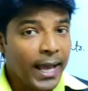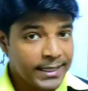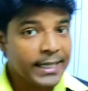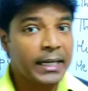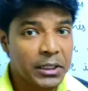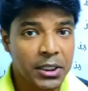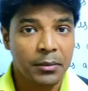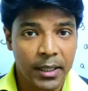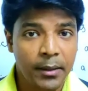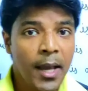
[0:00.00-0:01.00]
तो ऐसी
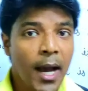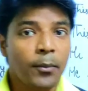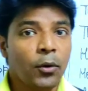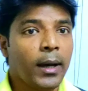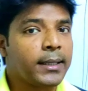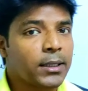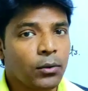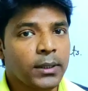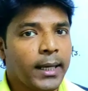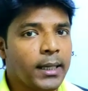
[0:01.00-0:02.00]
कंडीशन में हम लोग
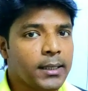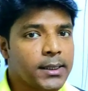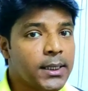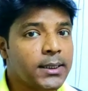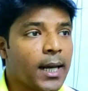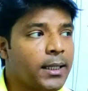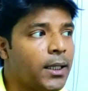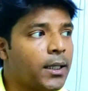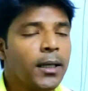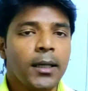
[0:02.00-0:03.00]
ऐसा होता है कि किसी की
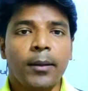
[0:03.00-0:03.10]
शादी